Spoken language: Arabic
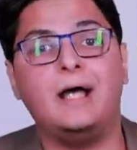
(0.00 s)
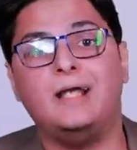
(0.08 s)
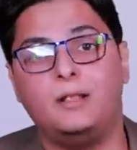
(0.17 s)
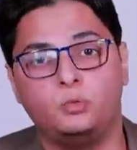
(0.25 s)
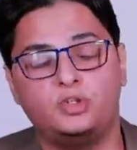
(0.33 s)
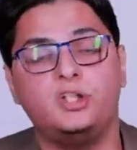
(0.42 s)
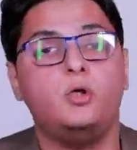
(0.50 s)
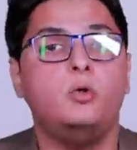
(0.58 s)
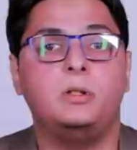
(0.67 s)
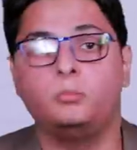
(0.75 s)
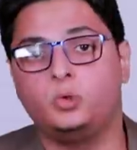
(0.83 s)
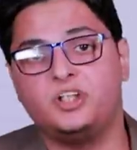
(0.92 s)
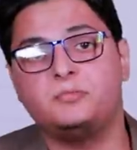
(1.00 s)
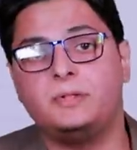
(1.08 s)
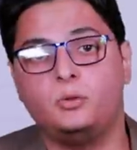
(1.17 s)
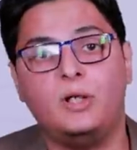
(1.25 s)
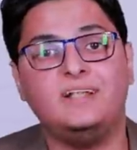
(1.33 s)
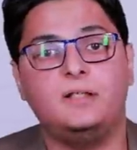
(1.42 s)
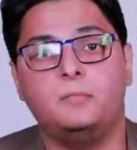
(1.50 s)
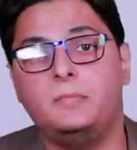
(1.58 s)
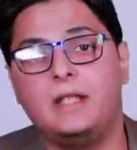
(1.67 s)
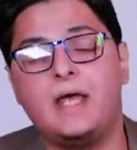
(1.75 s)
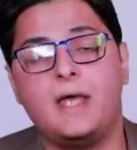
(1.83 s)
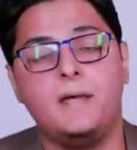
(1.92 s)
لأعلى مستوى وبالمناسبة دي واحدة
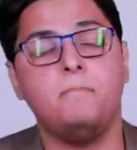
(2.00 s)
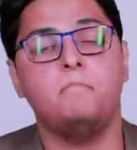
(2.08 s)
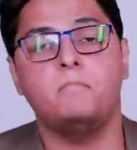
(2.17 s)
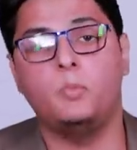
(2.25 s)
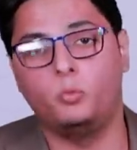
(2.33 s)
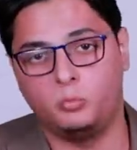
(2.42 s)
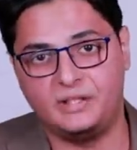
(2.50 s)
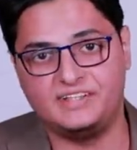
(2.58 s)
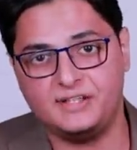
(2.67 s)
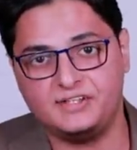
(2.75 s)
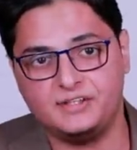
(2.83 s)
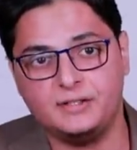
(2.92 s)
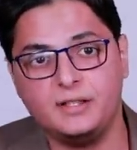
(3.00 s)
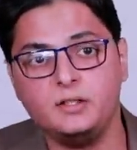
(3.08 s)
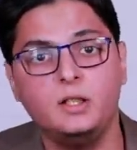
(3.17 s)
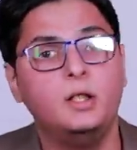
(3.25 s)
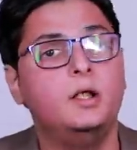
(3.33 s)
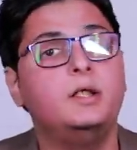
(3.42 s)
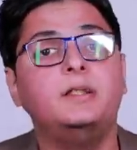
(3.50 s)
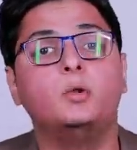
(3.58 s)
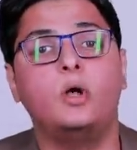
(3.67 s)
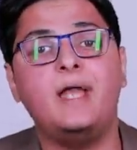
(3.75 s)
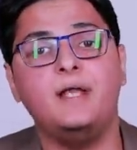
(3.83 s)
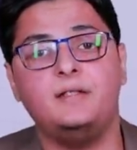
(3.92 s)
من أهم مميزات زيدان
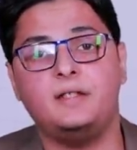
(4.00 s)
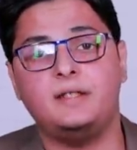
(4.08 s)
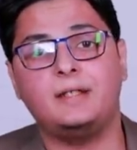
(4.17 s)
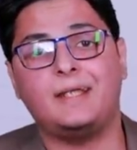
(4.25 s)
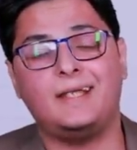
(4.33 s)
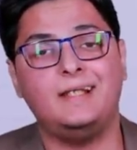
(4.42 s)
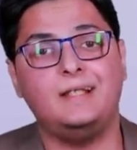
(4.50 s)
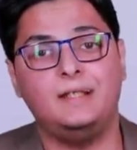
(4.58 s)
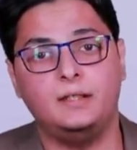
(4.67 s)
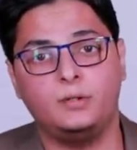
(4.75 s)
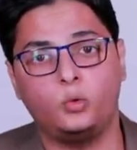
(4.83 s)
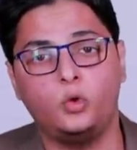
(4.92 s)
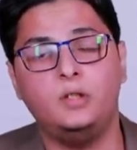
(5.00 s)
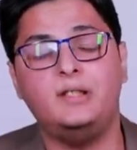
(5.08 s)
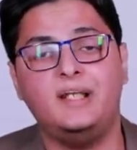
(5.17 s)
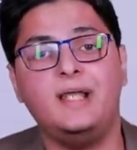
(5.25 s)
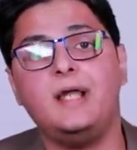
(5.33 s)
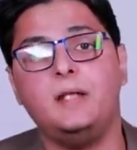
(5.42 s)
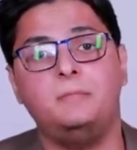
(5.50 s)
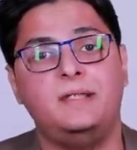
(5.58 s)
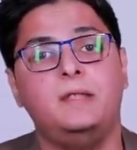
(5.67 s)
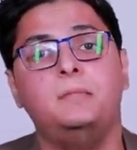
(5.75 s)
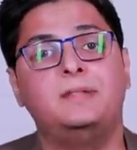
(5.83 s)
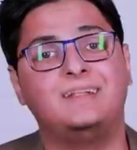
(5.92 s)
إنه قادر يخلي كل لاعب
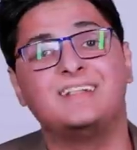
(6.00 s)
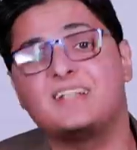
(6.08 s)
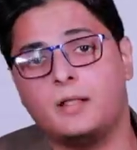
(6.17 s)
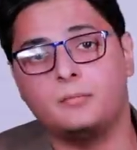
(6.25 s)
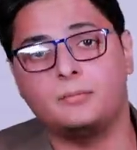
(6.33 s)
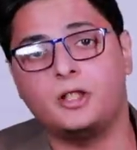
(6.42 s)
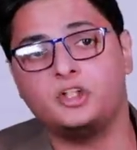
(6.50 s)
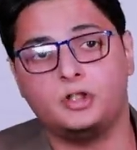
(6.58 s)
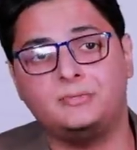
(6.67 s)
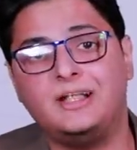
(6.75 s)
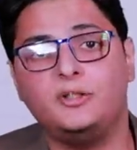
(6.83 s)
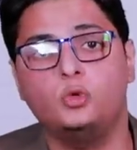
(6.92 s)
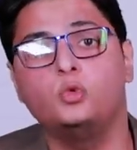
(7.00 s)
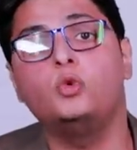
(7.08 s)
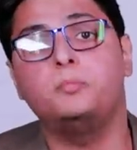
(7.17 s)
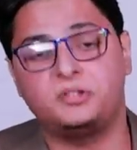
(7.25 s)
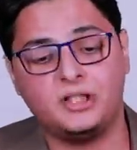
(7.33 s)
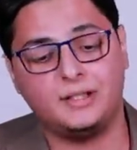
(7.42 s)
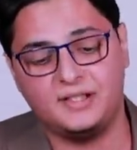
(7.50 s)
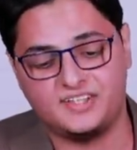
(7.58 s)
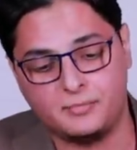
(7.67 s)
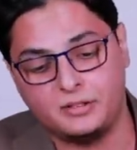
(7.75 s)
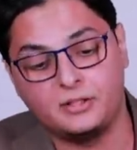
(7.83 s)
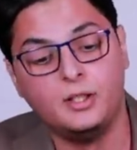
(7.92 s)
يجيب التسعة من عشرة بتاعته وبشكل
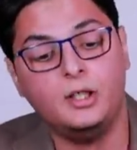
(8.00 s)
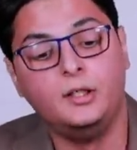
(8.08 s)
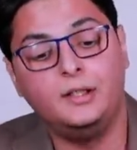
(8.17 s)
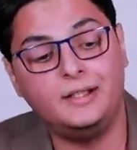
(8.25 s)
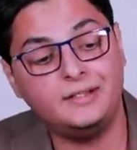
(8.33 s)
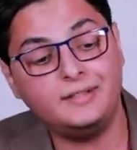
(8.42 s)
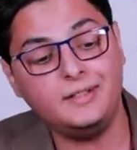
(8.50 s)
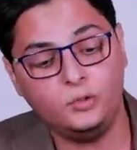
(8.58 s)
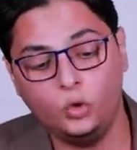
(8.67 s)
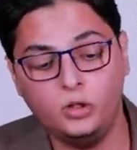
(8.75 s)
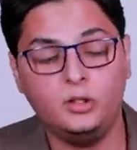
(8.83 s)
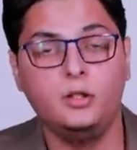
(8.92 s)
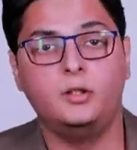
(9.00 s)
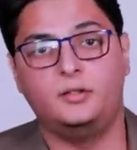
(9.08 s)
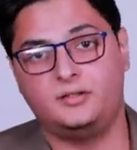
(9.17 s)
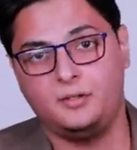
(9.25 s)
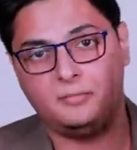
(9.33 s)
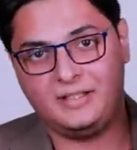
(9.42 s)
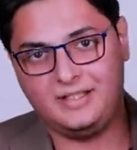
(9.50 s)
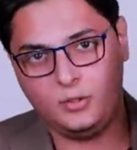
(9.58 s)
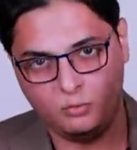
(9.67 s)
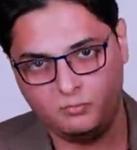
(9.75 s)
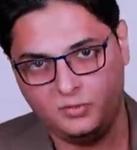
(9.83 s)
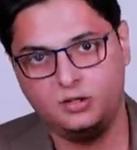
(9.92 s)
ثابت الاثنين دول انضم
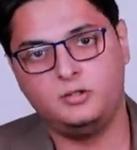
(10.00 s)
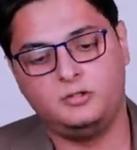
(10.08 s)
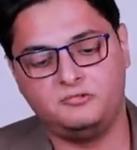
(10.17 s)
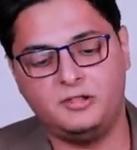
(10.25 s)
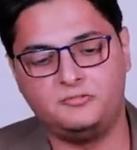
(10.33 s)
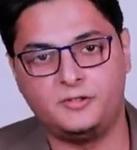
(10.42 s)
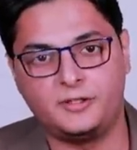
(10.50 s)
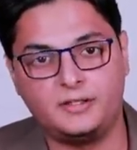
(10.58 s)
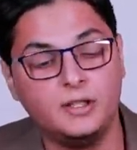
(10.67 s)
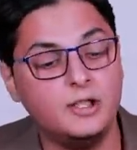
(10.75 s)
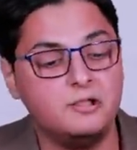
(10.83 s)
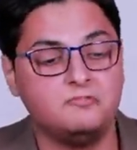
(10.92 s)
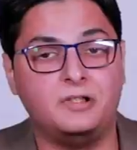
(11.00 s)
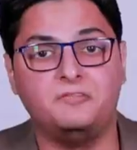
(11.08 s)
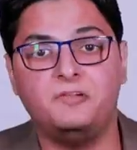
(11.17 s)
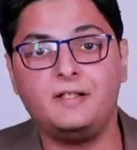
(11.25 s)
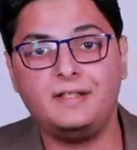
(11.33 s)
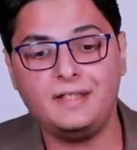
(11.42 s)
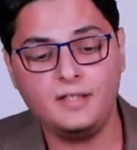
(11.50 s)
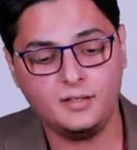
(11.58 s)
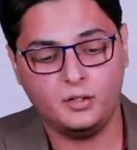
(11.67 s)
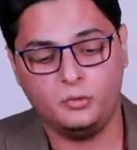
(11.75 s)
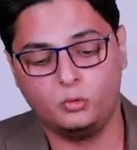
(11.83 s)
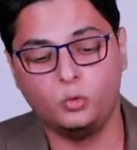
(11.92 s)
ليهم فالفيردي فالفيردي
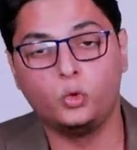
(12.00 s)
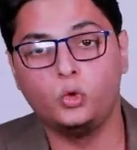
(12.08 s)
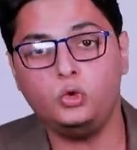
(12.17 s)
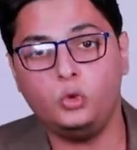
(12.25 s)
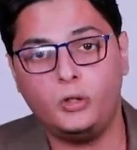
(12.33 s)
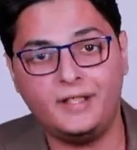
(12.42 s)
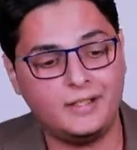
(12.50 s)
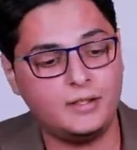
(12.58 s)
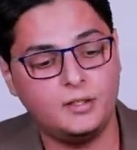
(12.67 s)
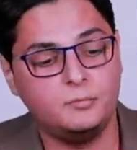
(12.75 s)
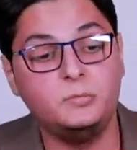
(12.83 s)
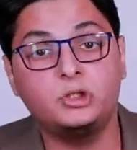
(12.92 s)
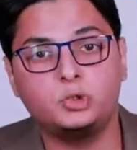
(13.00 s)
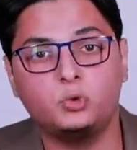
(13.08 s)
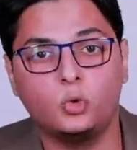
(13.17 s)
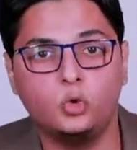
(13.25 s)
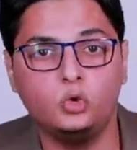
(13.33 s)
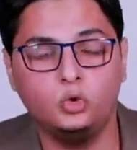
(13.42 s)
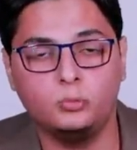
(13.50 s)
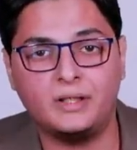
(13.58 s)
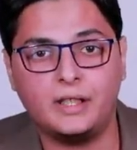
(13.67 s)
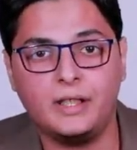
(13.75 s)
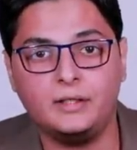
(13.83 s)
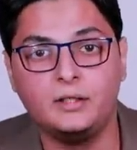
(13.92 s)
وجوده هنا مش وجوده
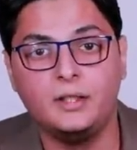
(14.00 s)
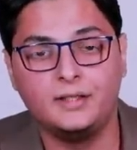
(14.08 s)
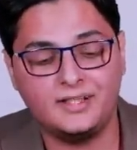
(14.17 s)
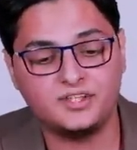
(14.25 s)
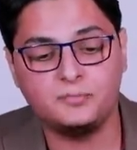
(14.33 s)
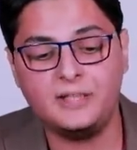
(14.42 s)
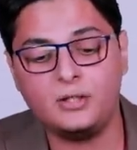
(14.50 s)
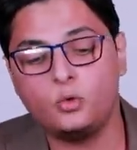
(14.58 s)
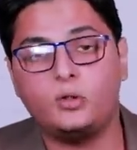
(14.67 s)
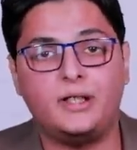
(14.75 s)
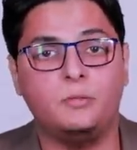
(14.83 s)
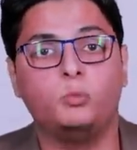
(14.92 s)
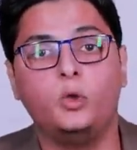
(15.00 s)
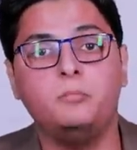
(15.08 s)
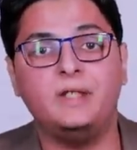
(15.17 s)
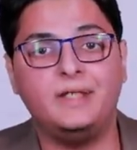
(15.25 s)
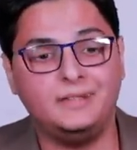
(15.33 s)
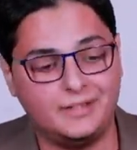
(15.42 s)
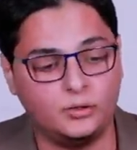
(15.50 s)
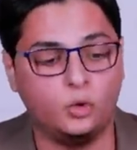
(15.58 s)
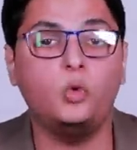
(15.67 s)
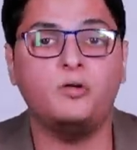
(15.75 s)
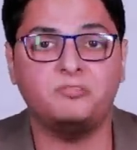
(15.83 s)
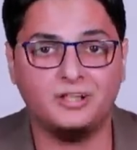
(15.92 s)
مكان كازميرو كان مهم جدا
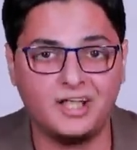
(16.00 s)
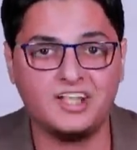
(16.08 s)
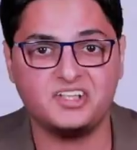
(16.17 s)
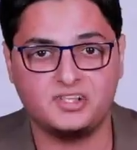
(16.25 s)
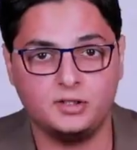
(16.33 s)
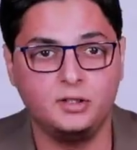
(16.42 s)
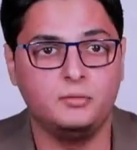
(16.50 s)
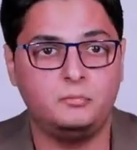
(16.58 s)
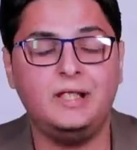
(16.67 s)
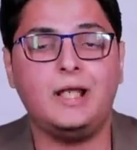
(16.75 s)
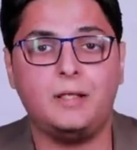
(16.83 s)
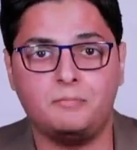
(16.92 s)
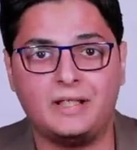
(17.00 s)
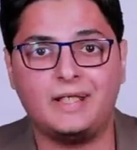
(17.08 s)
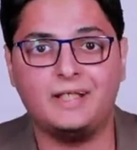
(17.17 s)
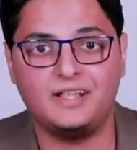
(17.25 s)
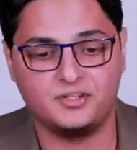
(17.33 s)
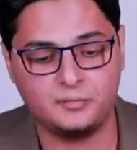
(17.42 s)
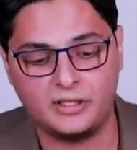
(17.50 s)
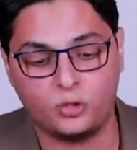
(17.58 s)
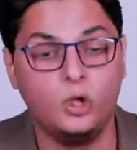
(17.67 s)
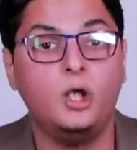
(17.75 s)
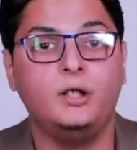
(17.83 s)
هو في الاصل بيلعب مكان كازميرو